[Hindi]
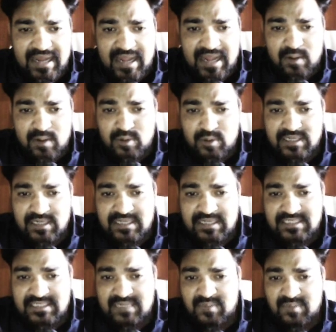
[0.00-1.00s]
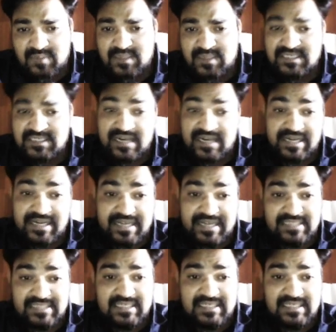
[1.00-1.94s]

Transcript: आई होल्ड नेसेसरी पब्लिशिंग राइट यस